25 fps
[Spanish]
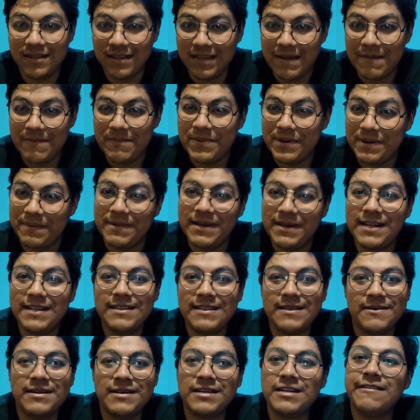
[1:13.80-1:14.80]
en
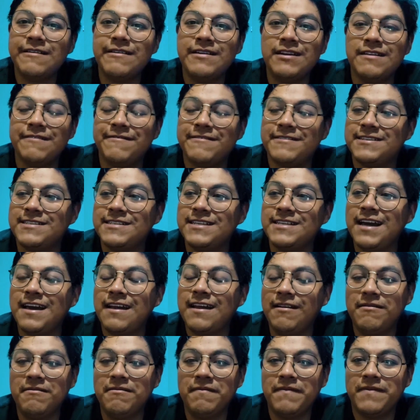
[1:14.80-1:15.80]
primera te van a
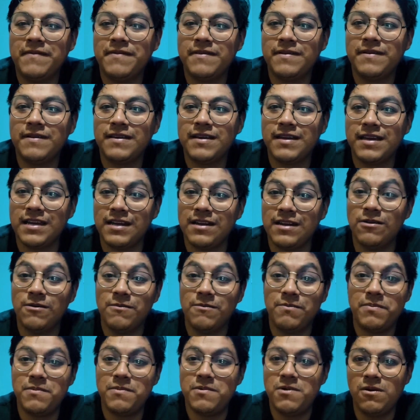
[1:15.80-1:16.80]
beneficiar y
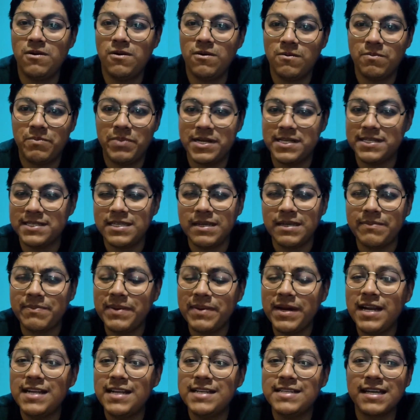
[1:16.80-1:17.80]
lo,
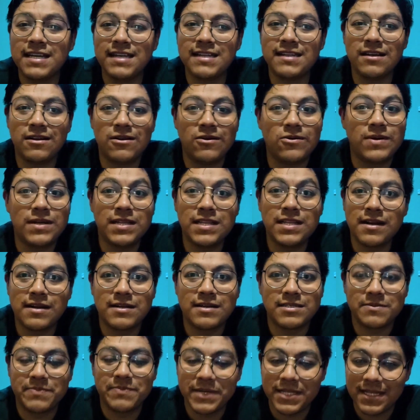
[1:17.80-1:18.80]
principal es que te lo van a
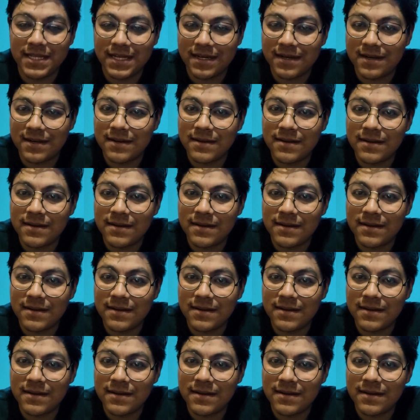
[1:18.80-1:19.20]
respetar.